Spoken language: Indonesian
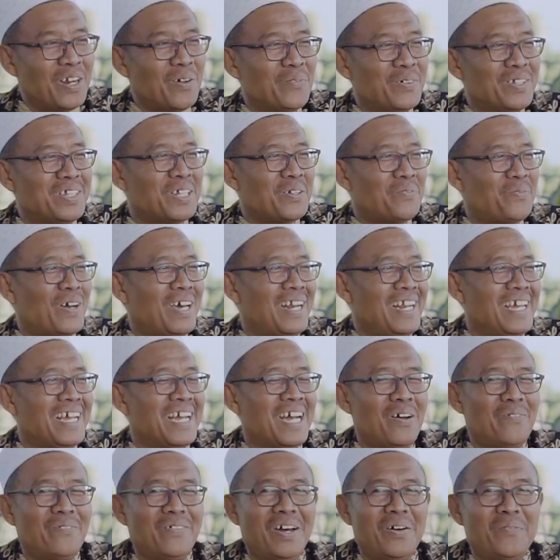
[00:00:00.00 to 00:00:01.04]
Walaupun terbalik
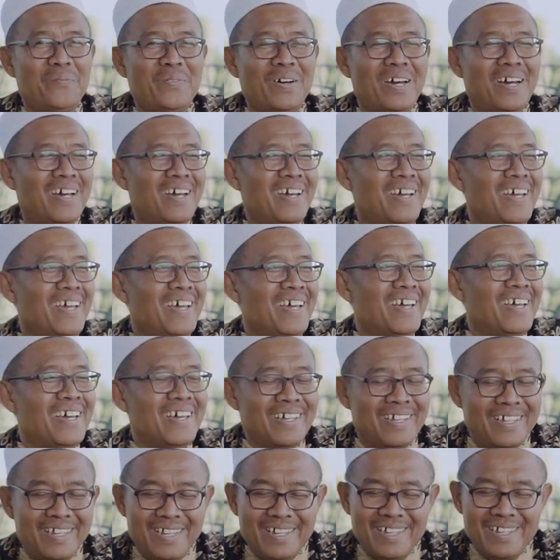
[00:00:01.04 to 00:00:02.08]
nggak apa-apa.
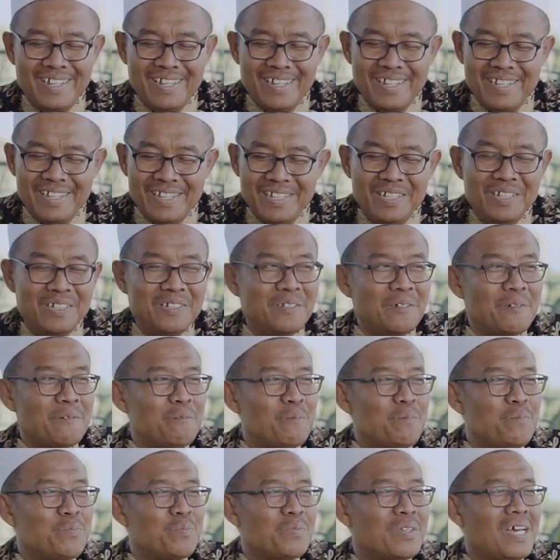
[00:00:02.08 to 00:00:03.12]
Ya.
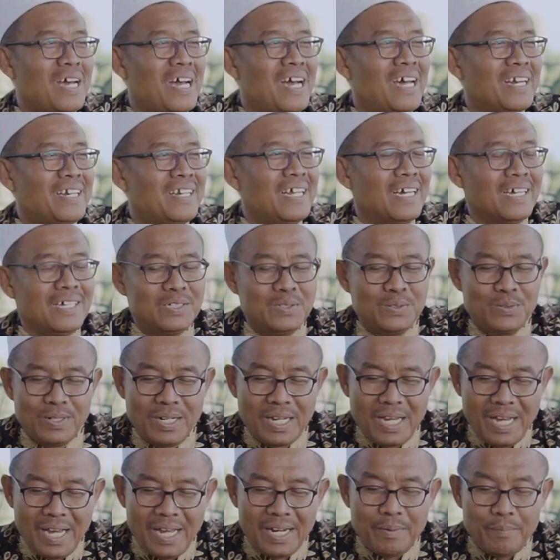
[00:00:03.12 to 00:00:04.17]
ada
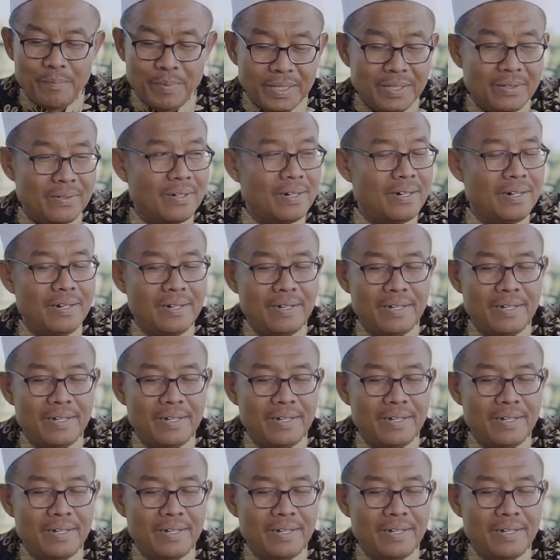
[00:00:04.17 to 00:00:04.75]
kesunahan. betul.